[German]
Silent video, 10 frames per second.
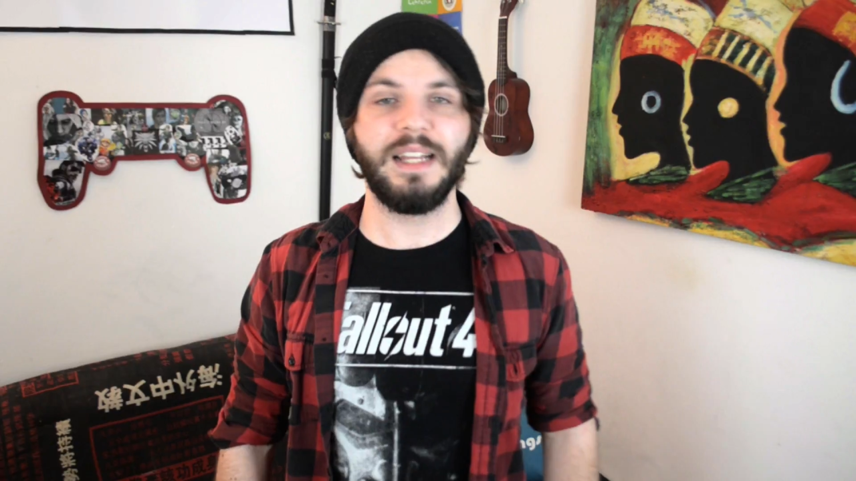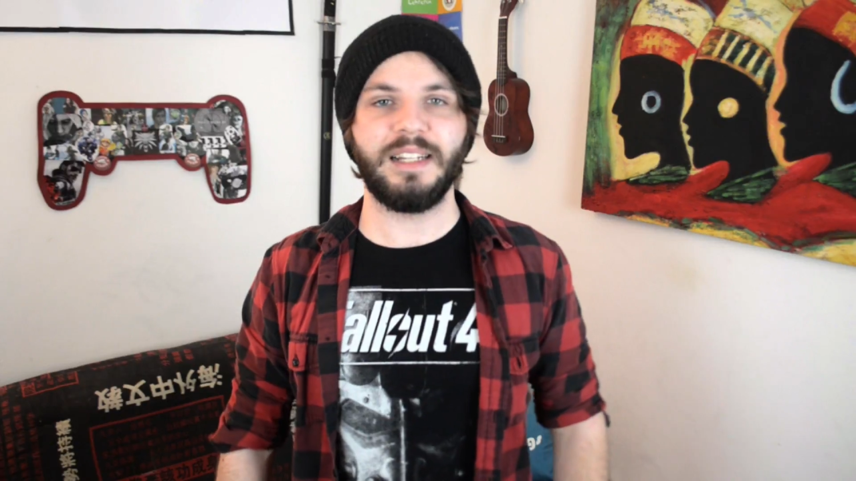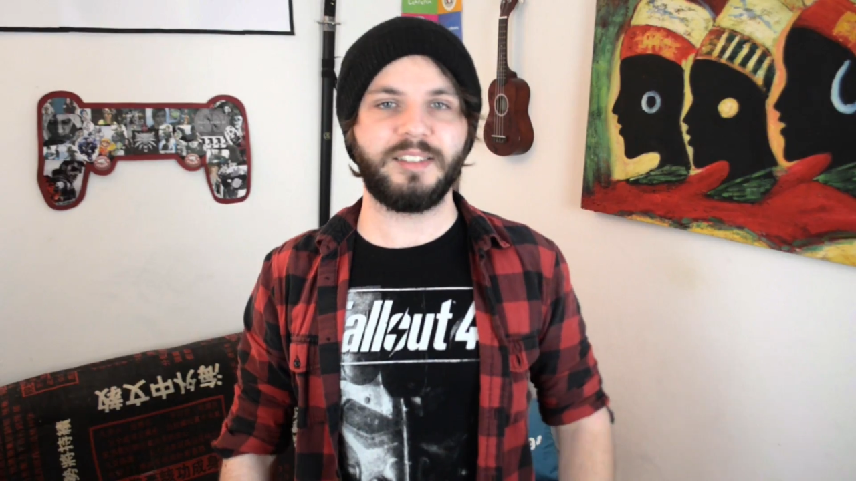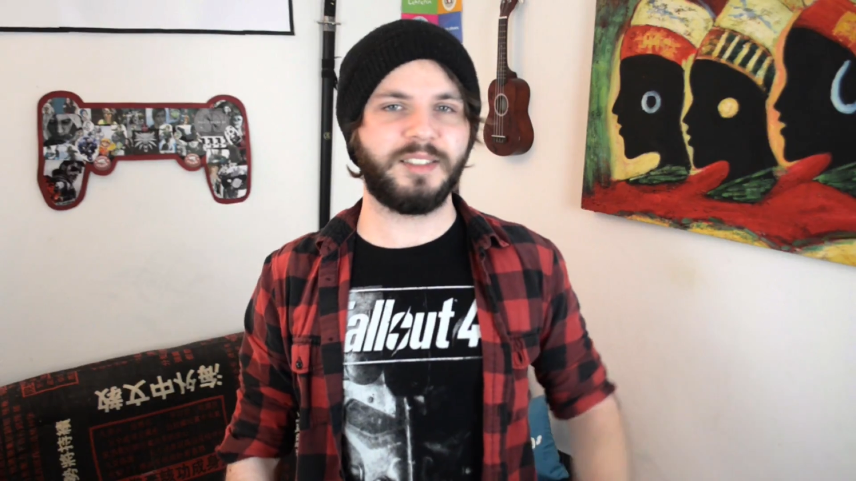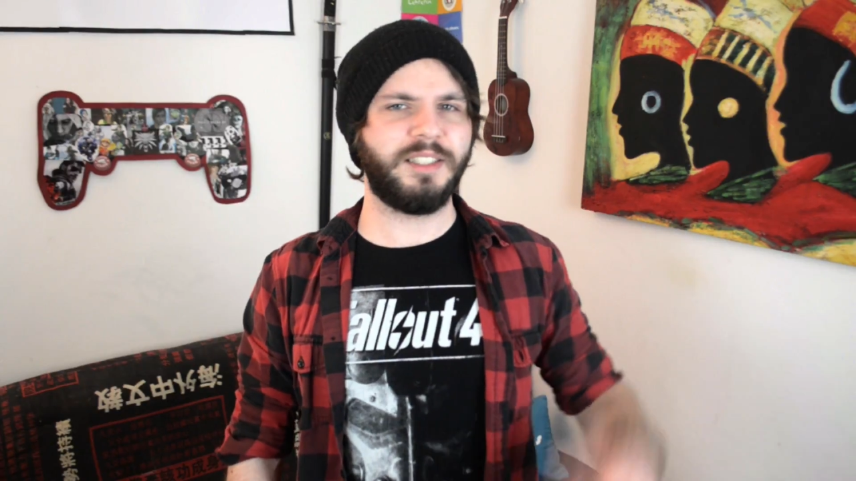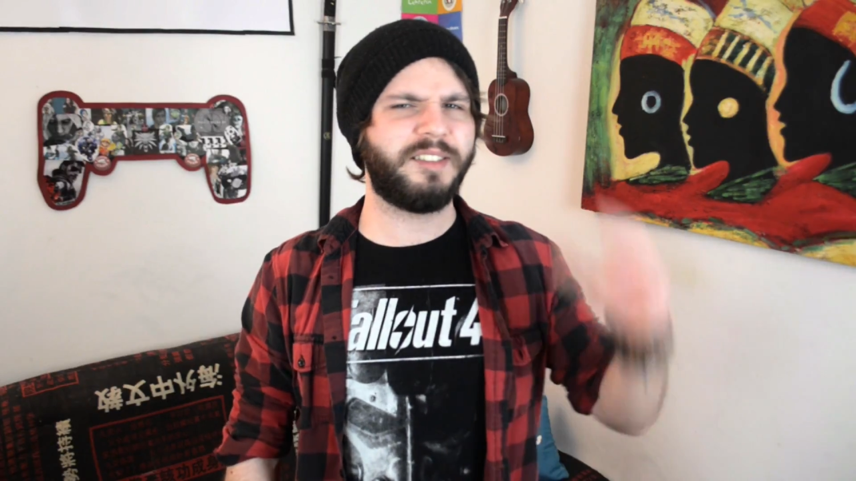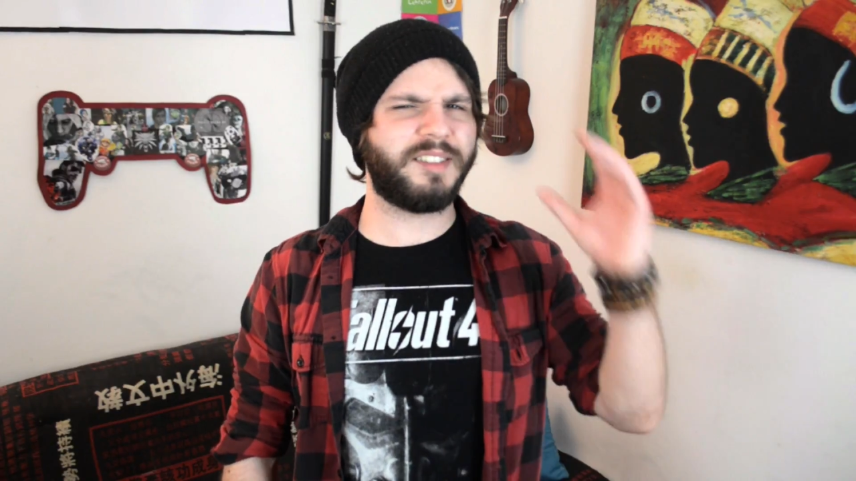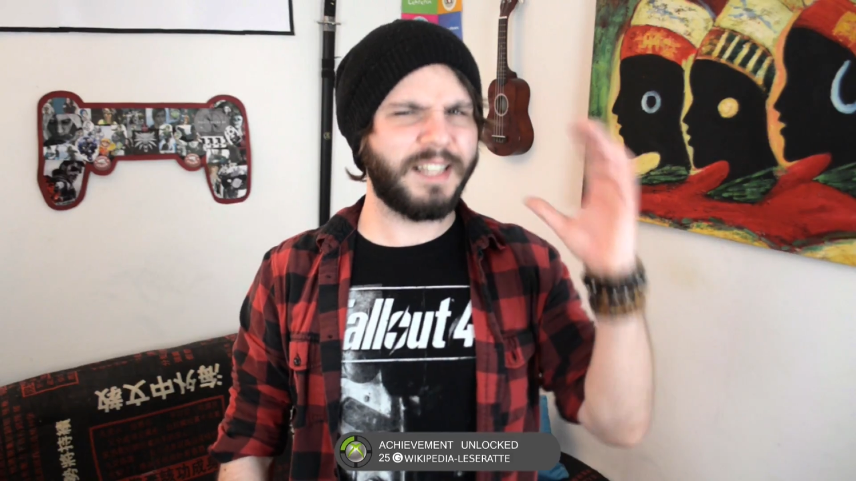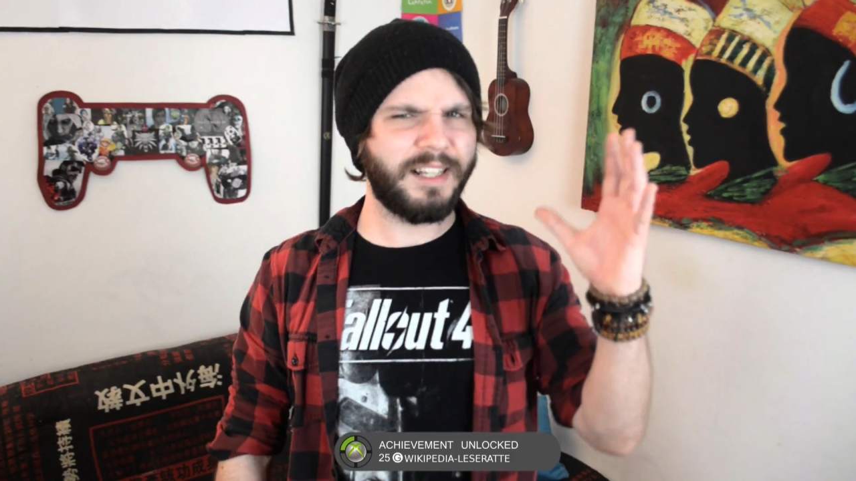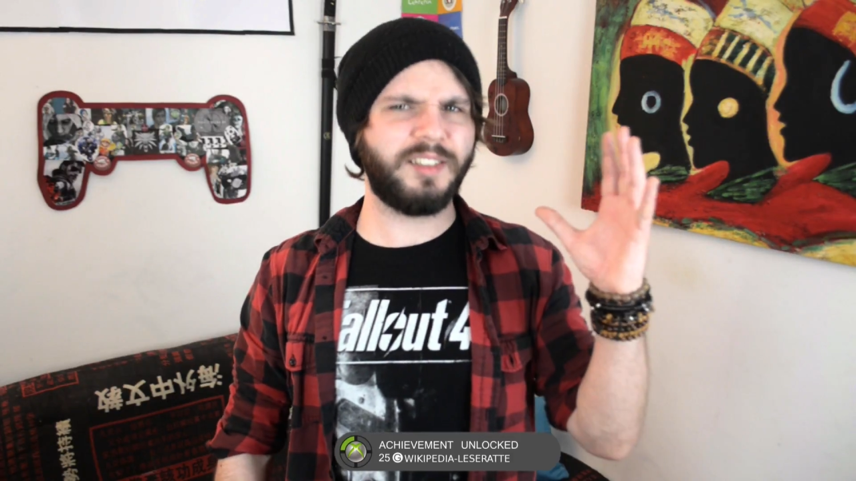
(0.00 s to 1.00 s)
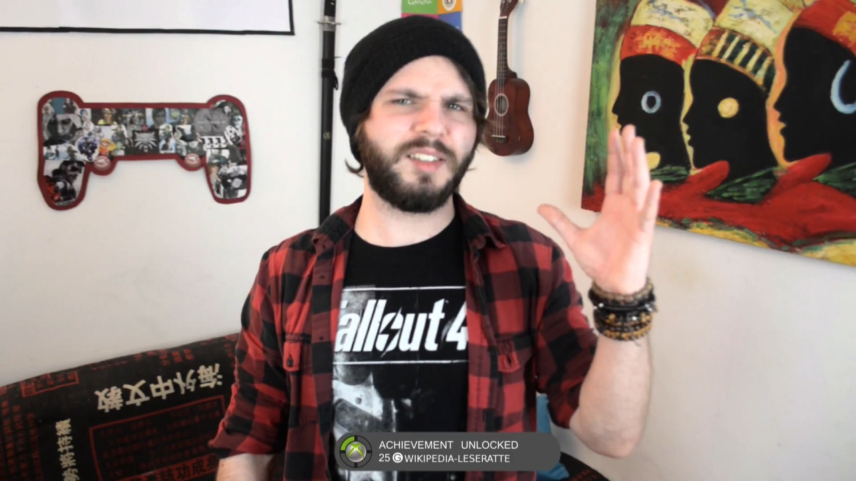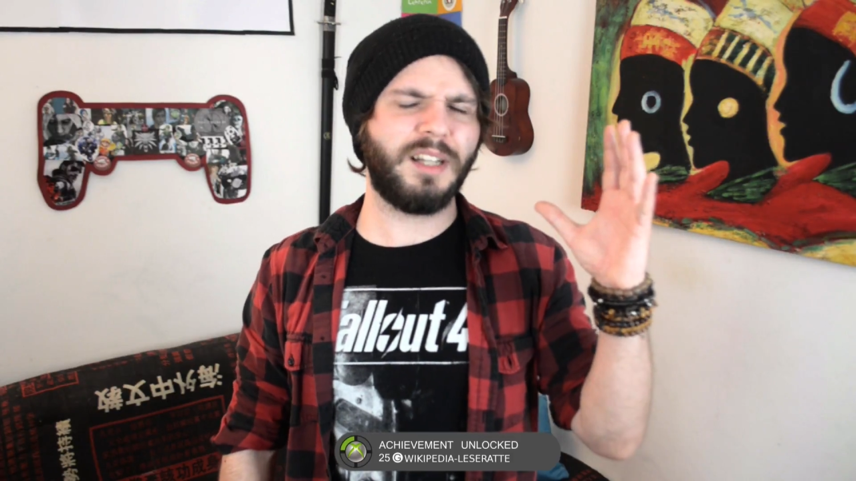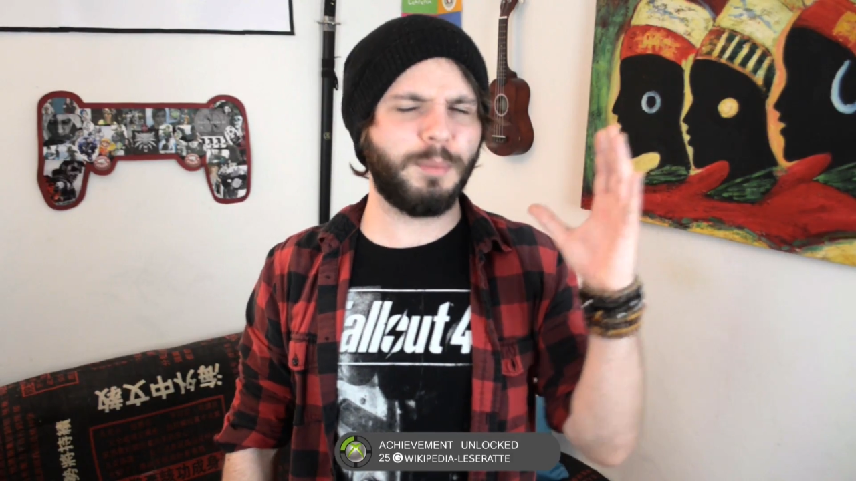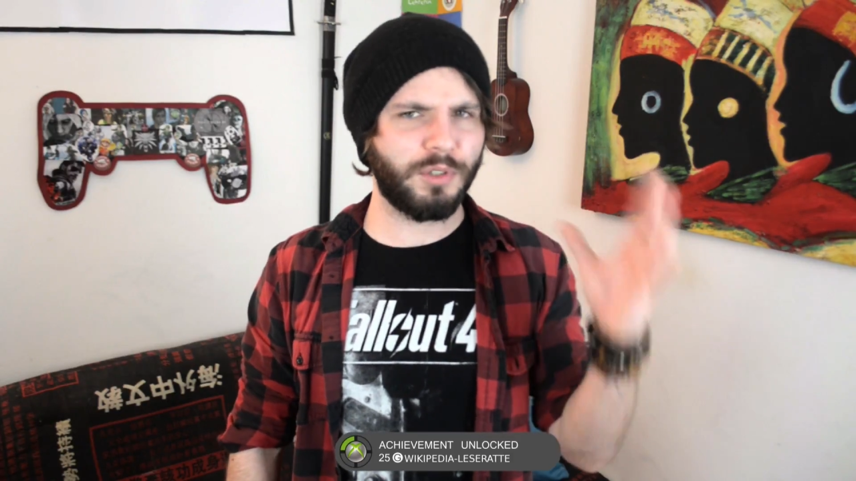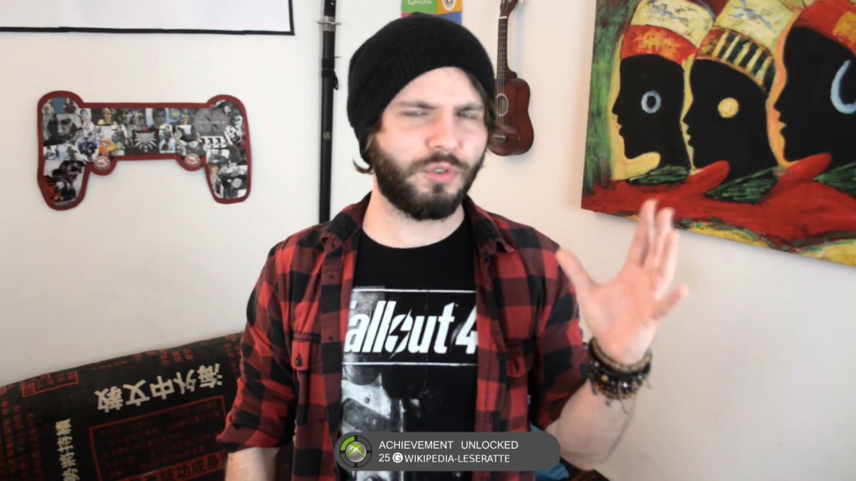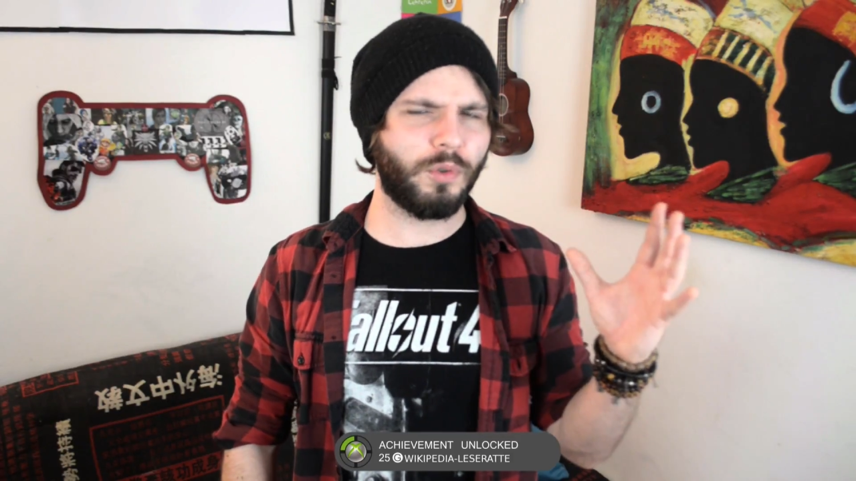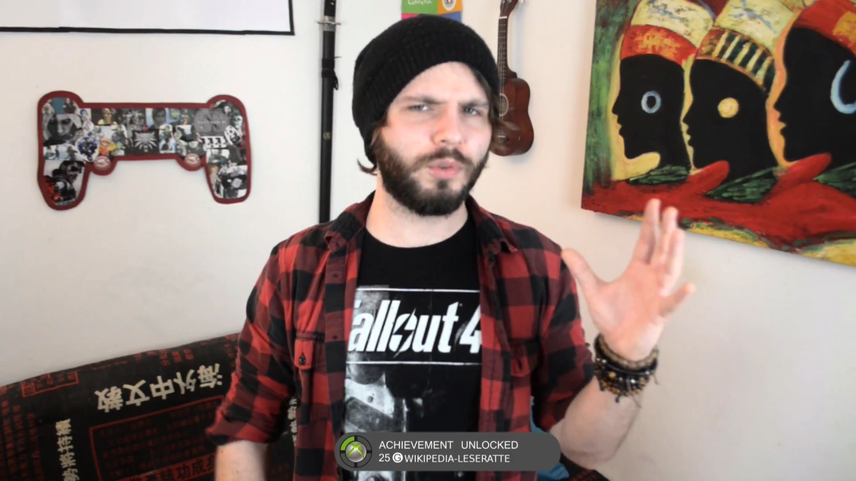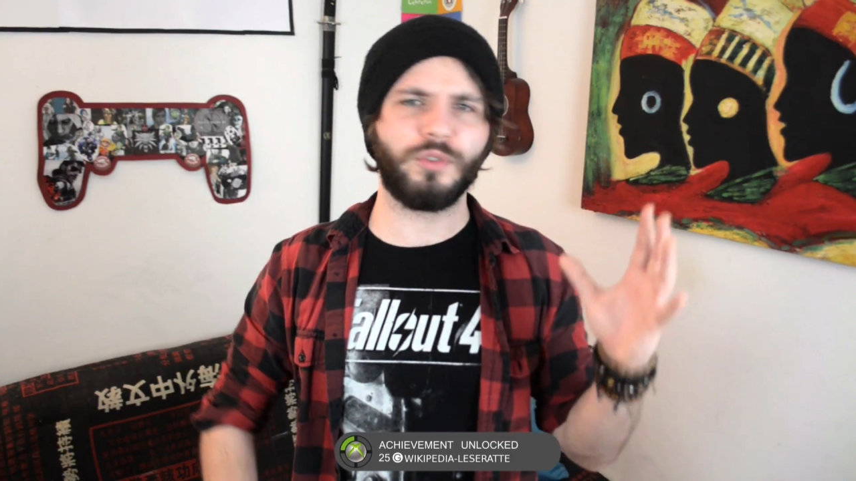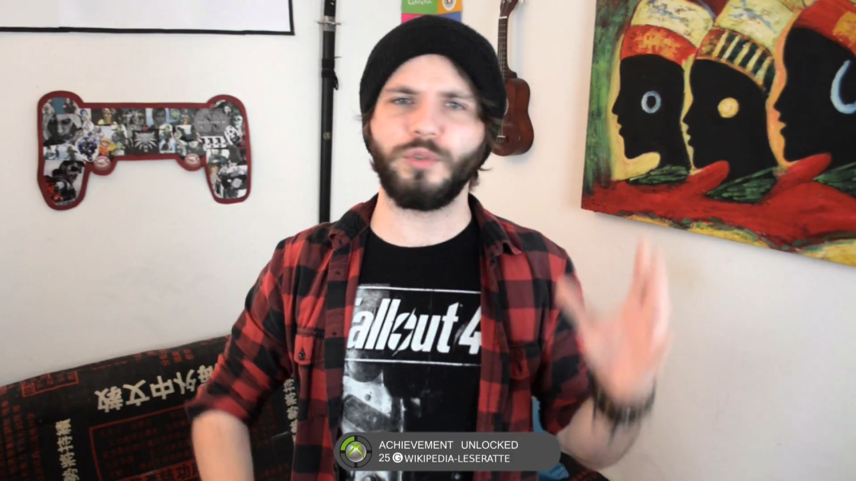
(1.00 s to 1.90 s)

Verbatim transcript: dass die Skills einer Person